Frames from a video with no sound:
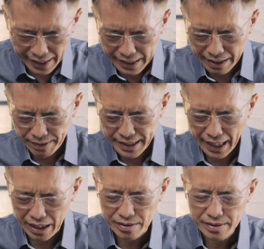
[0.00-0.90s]
ข้าแต่พระ
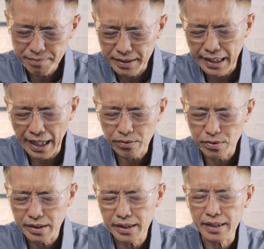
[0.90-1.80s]
เจ้ามีหลายค
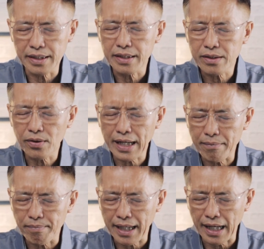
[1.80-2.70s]
นที่ต้องกา
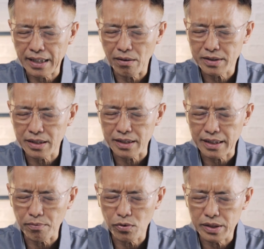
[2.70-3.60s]
รประกาศข่าวประเสริฐ
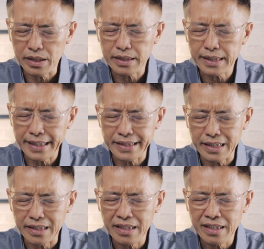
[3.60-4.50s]
กับคนใกล้
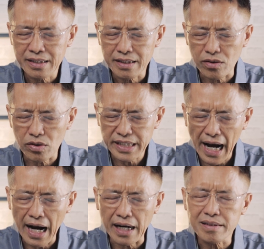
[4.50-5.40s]
ชิดแล้วก็
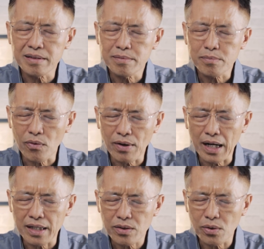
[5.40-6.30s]
ยากเพราะ
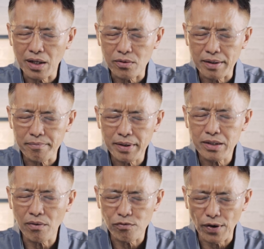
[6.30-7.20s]
ว่าคนเหล่านั้นไม่
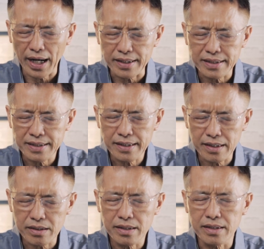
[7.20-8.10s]
ยอมฟังแล้
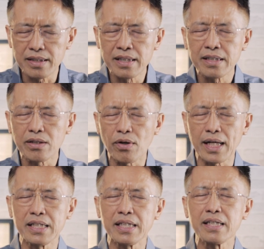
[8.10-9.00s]
วก็ดื้อในเว
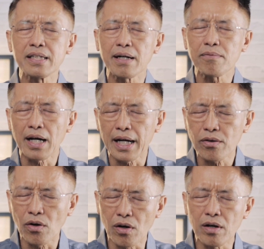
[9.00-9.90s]
ลานี้ข้าหลาย
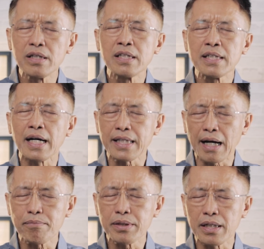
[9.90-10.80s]
ขออธิษ
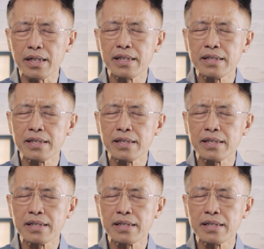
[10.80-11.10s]
ฐานเผื่อ